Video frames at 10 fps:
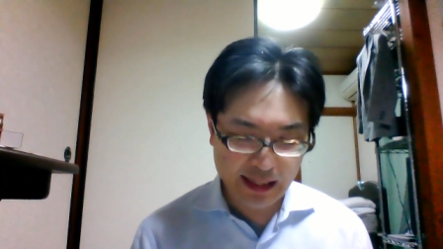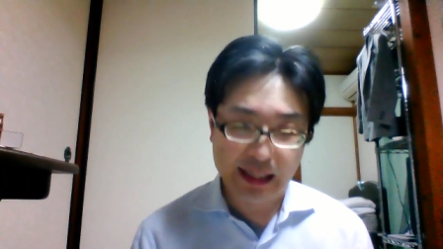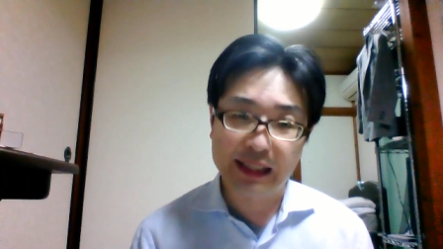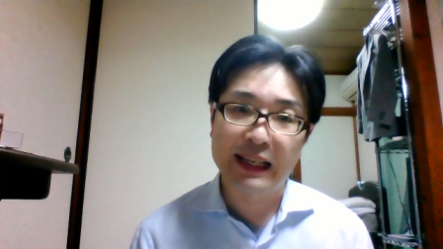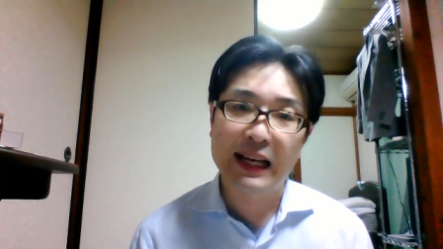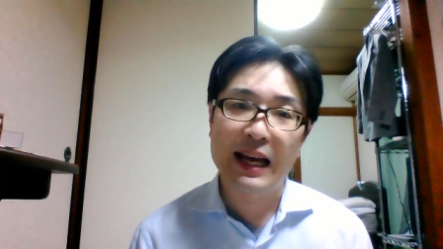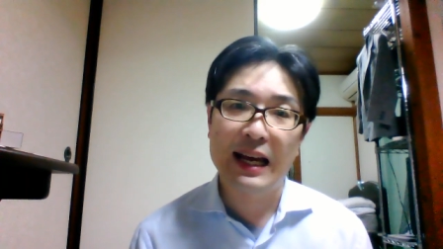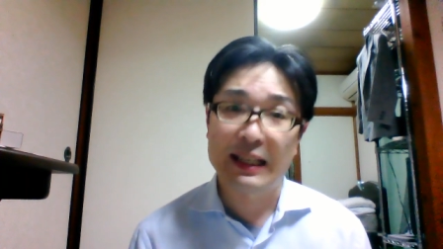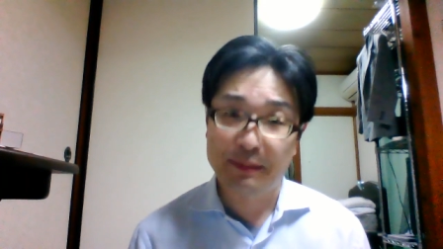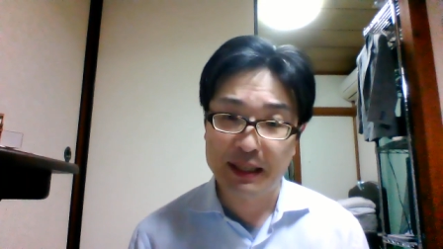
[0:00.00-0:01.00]
え方
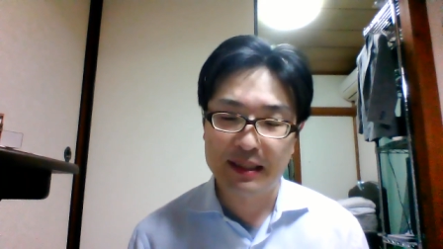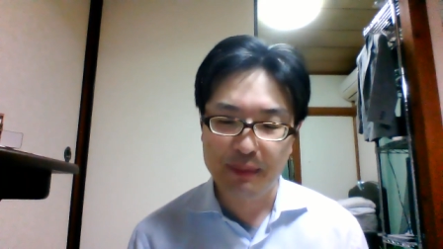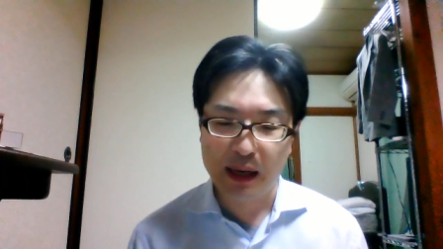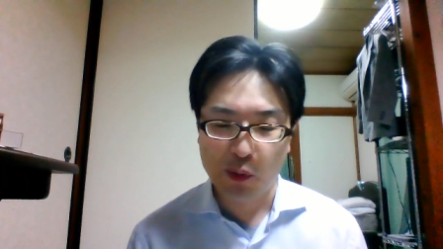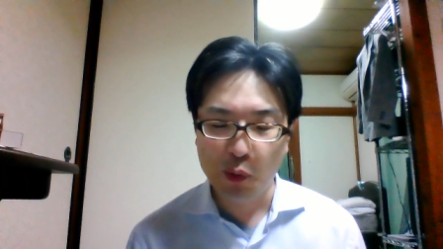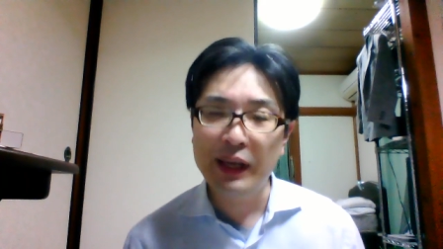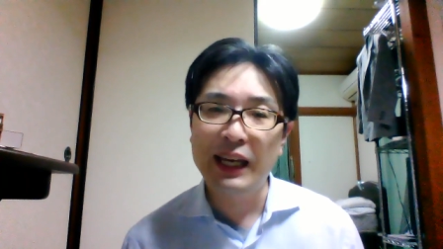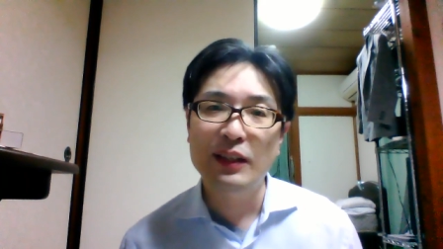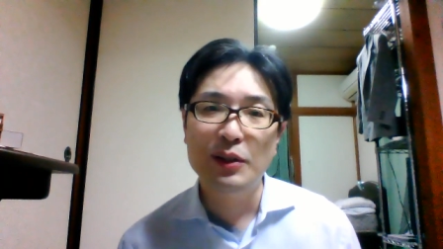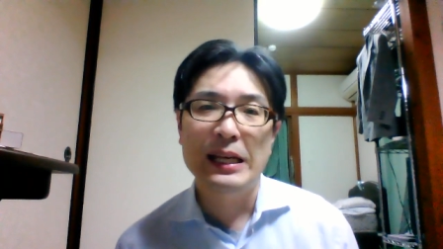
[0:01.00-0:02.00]
があります。まあ、公
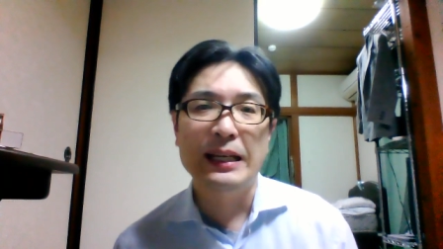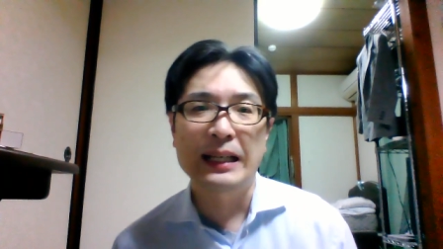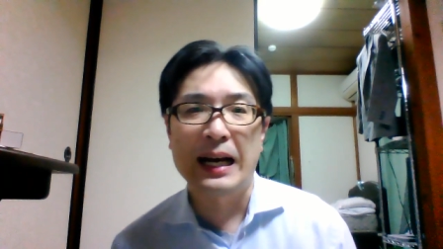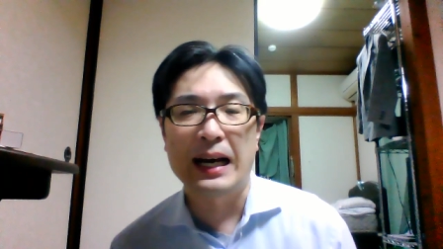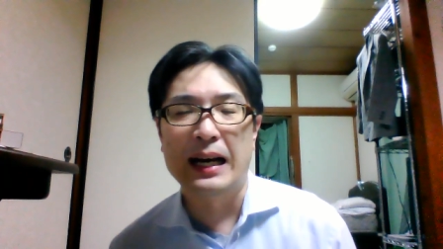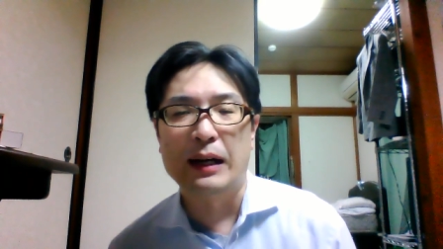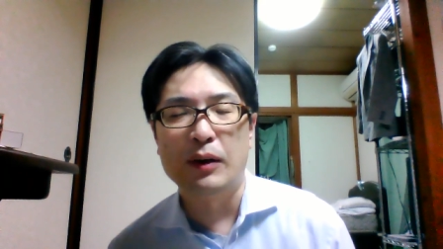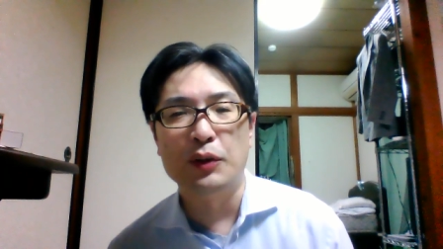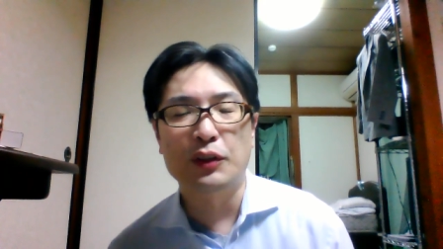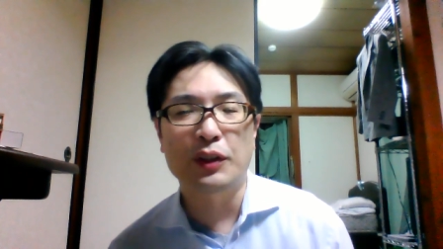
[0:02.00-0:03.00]
平の理念が
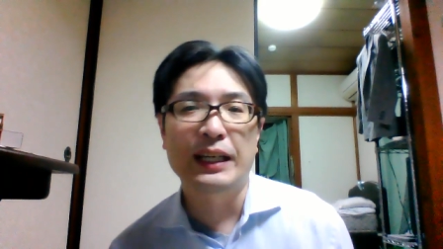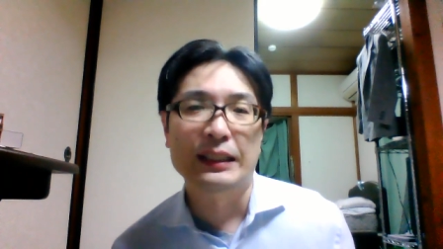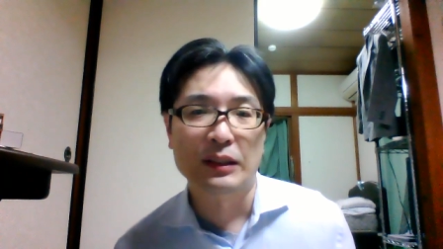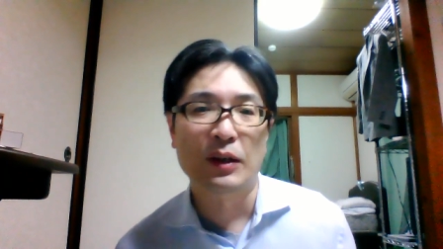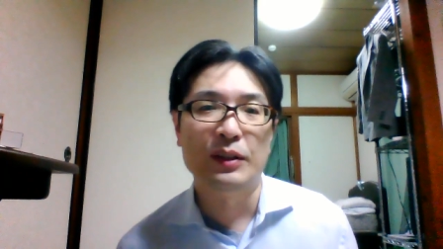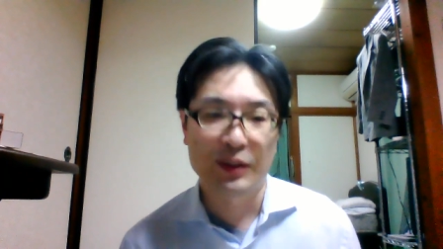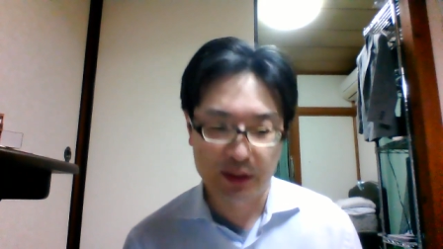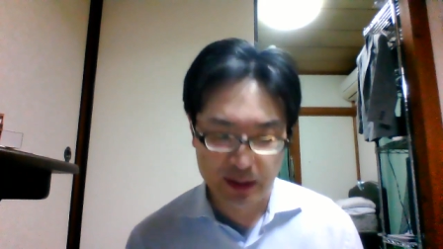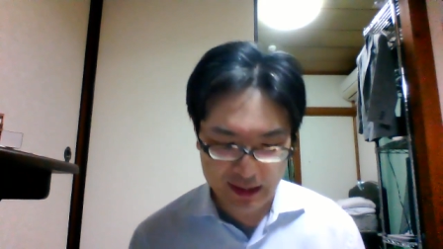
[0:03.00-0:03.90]
根拠にあるということ